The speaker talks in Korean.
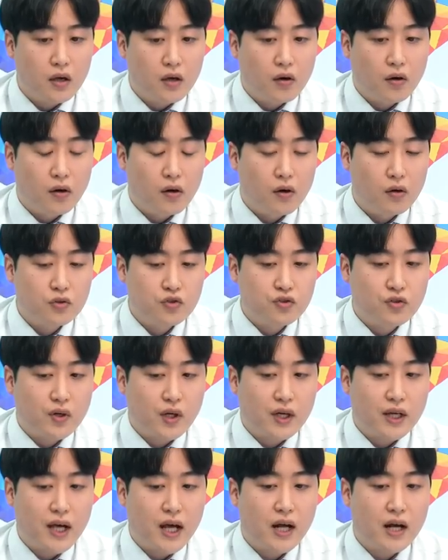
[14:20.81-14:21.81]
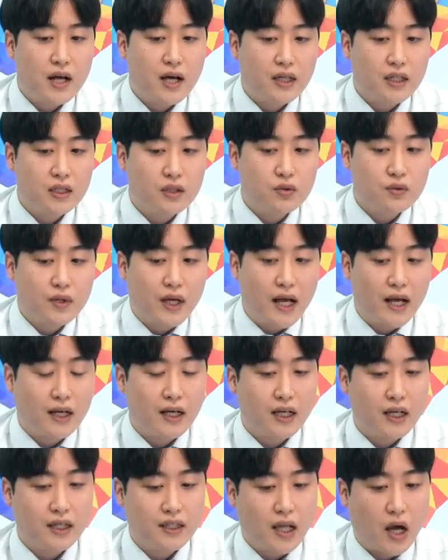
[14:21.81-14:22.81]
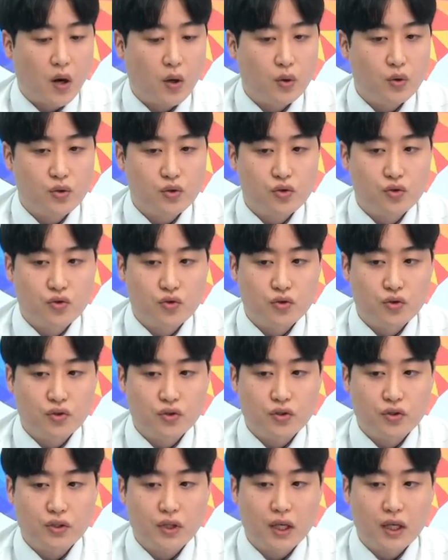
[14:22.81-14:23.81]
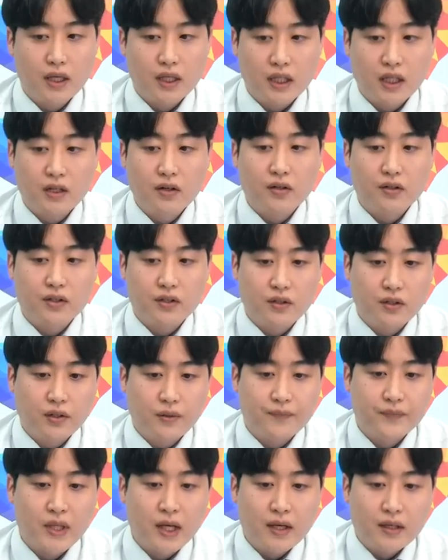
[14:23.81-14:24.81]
어, 주가의 하락이 좀 강하게 나올 수는 있거든요.